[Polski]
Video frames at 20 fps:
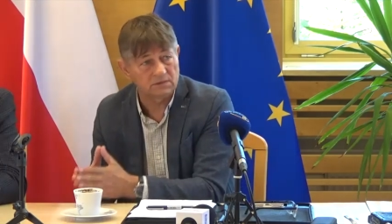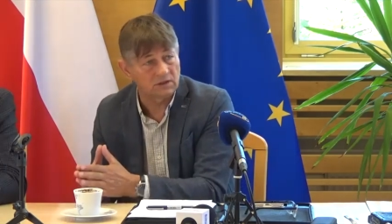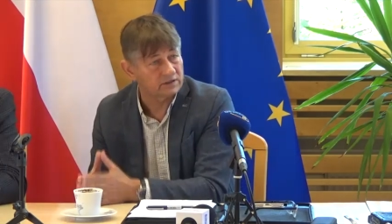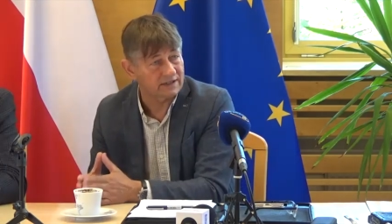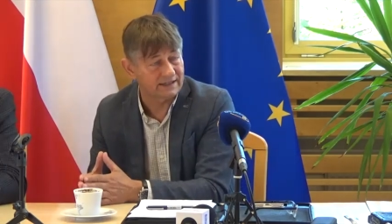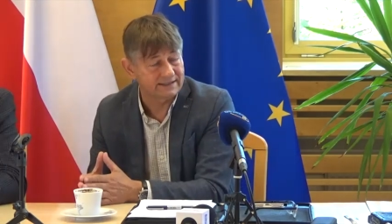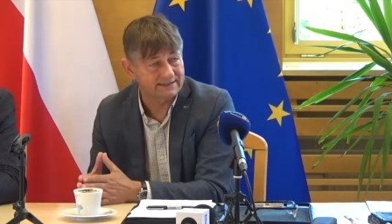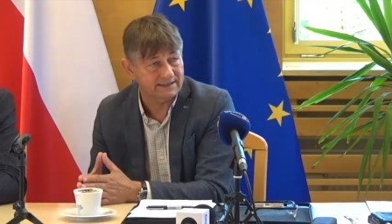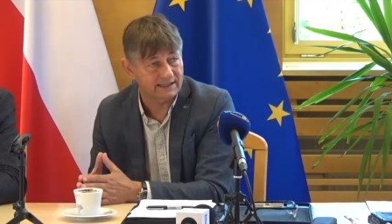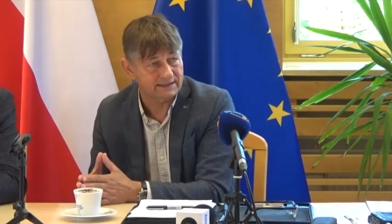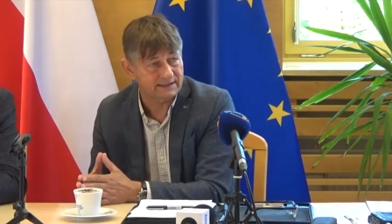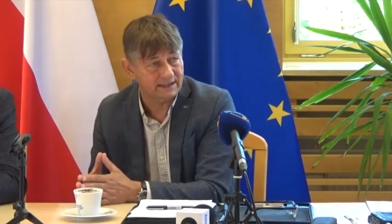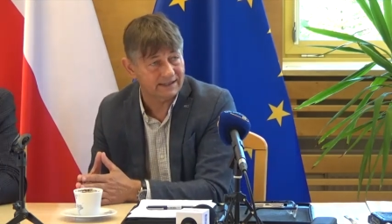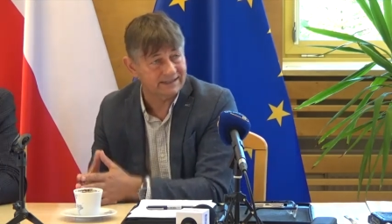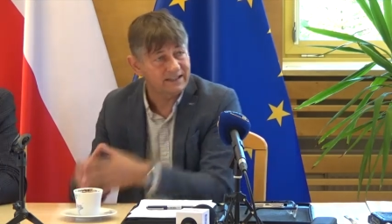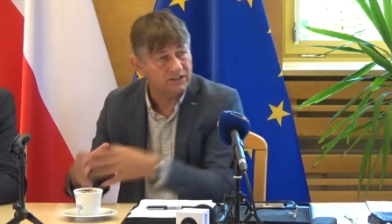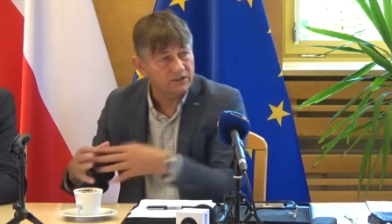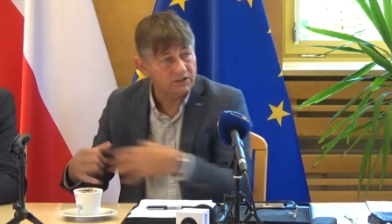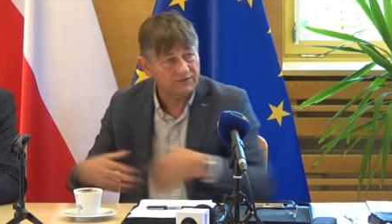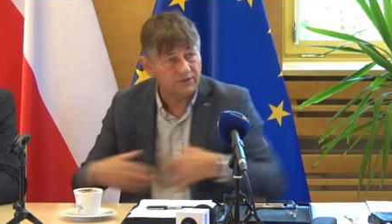lokalizacja
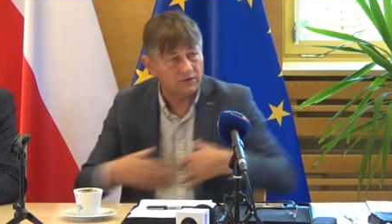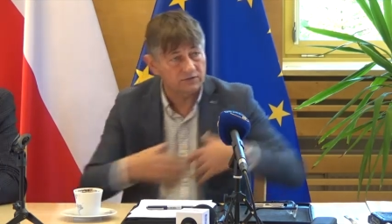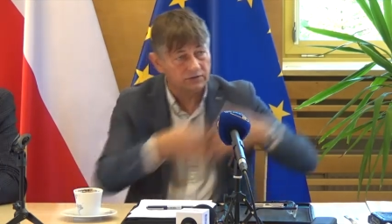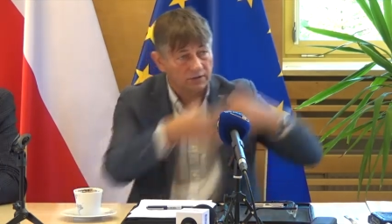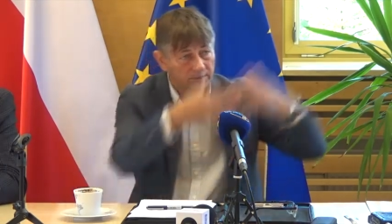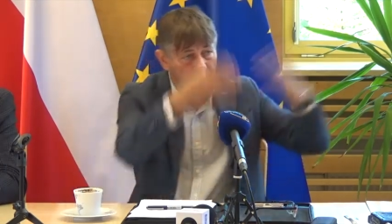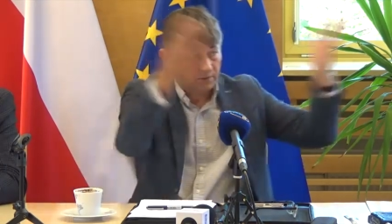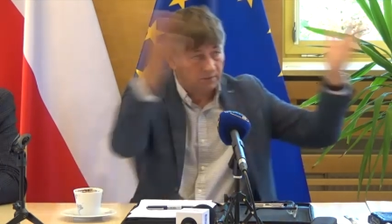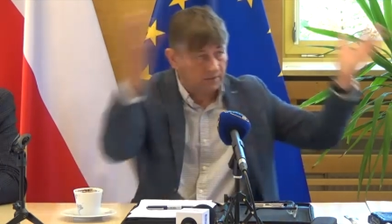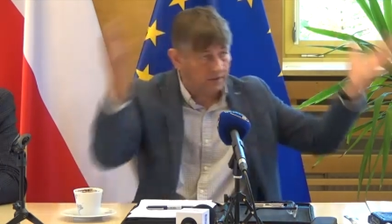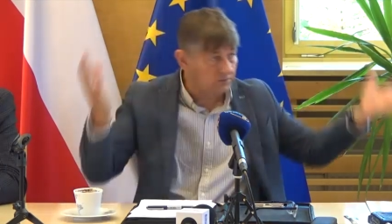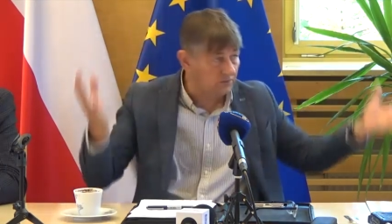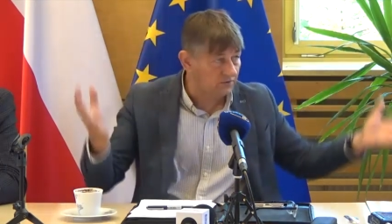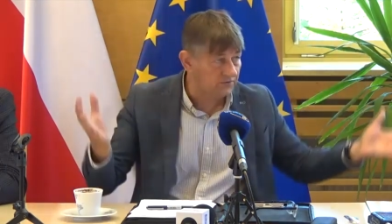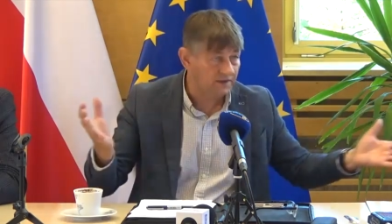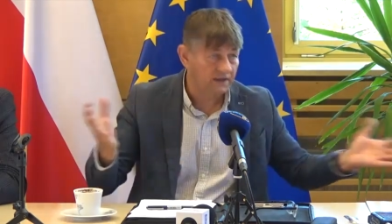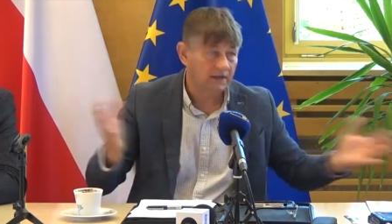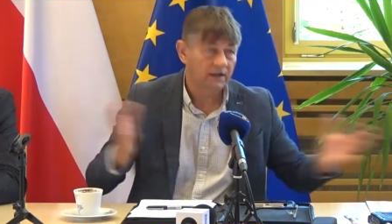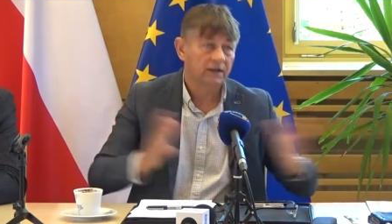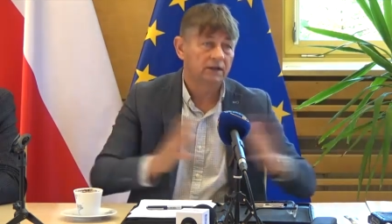nie rozwiązuje problemów
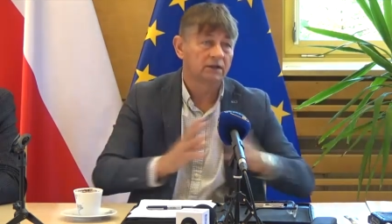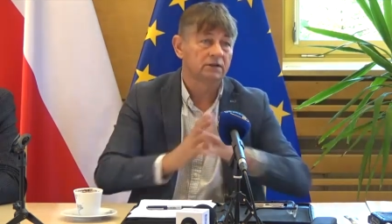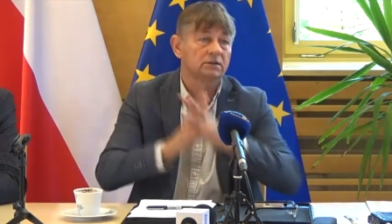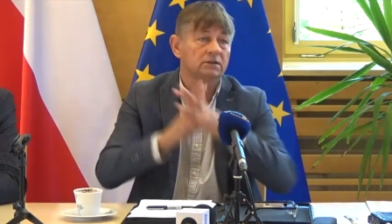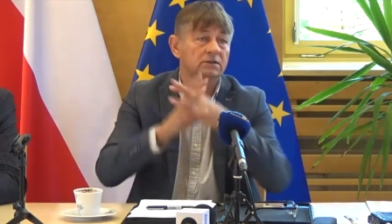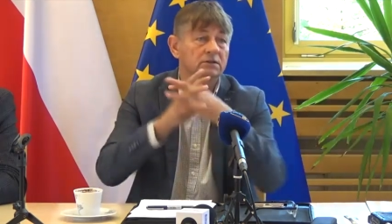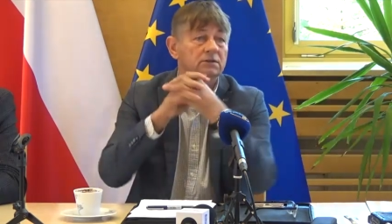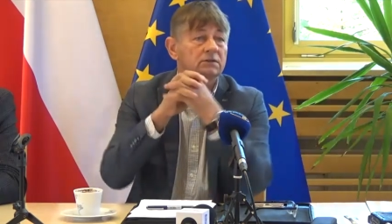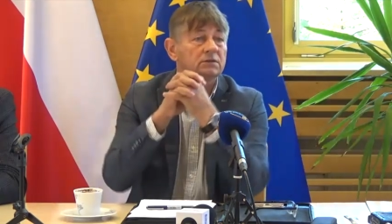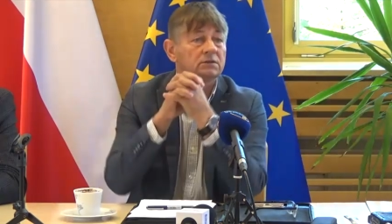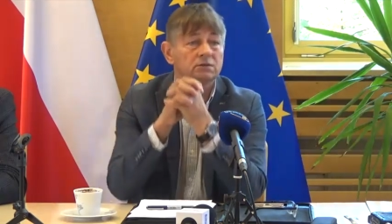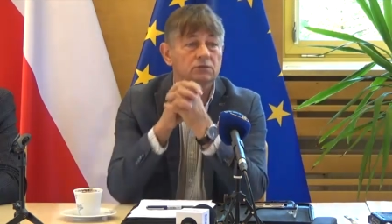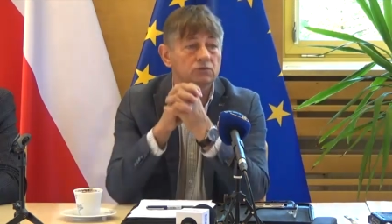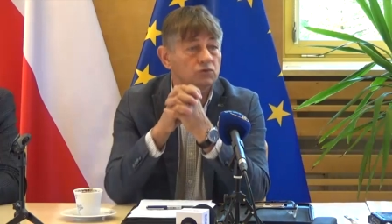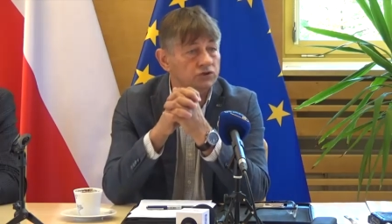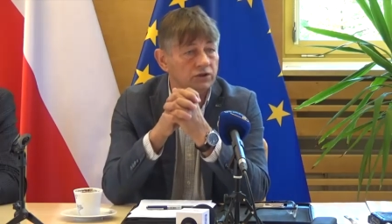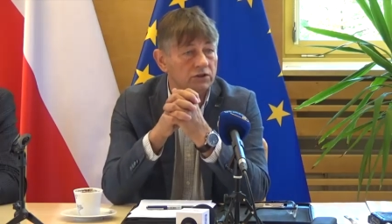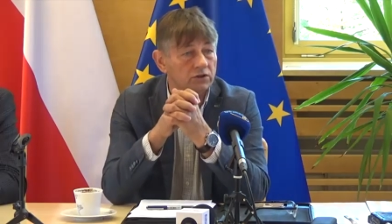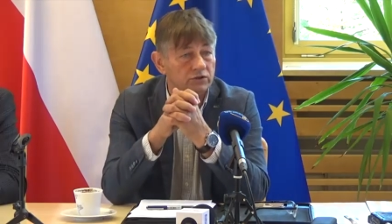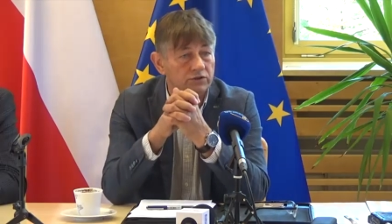y,
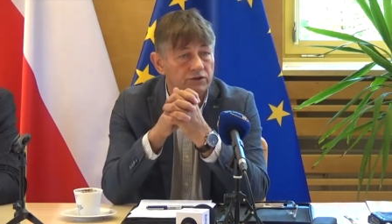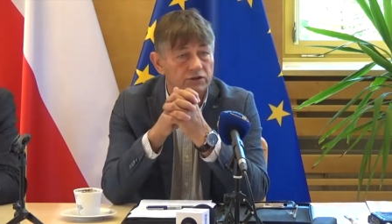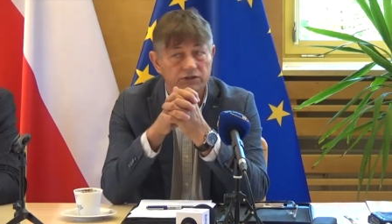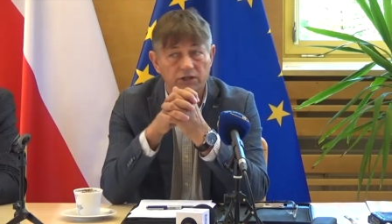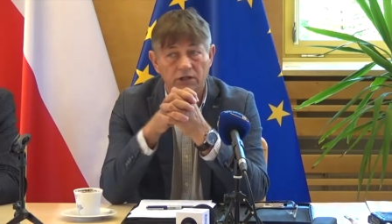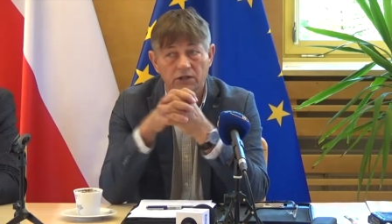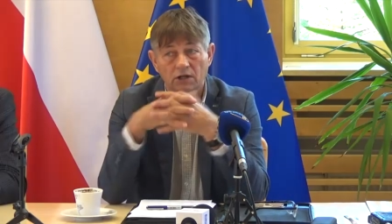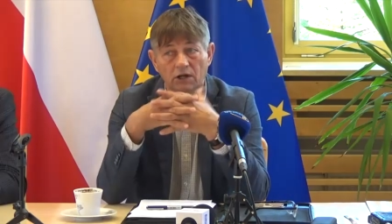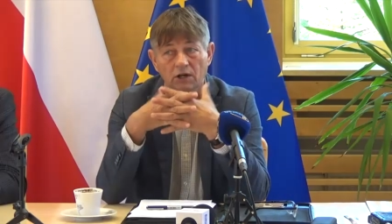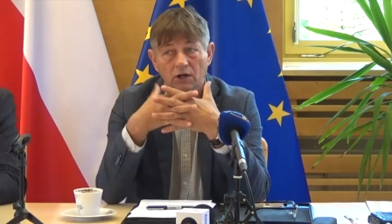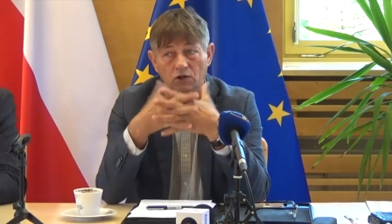dużych chodniczek.